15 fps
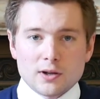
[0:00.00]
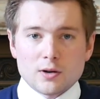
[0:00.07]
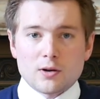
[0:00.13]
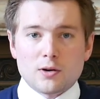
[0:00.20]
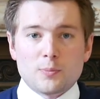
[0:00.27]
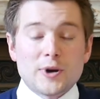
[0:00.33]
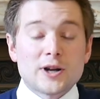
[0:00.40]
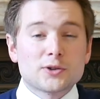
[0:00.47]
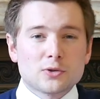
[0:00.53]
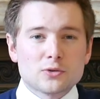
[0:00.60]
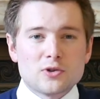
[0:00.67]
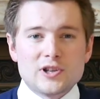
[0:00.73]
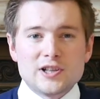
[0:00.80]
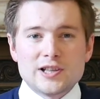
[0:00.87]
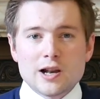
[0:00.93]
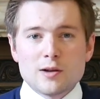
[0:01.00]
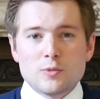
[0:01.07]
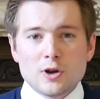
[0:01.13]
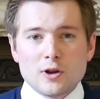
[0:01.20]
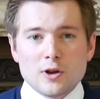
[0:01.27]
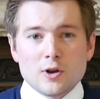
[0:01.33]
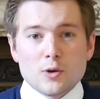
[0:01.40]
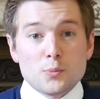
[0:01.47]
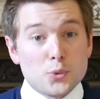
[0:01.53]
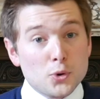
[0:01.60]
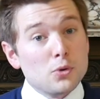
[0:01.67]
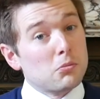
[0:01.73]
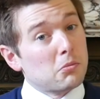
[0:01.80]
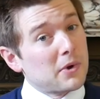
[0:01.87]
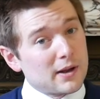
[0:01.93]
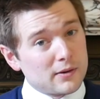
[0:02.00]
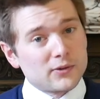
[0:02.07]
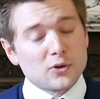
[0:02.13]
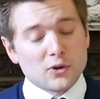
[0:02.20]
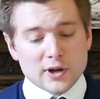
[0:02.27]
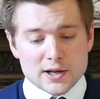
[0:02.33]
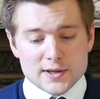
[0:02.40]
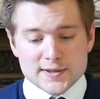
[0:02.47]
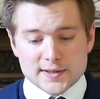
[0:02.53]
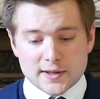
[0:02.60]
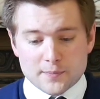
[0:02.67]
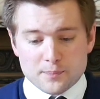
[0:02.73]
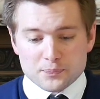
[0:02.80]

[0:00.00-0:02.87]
en partant de l'île d'Elbe peut se réaliser.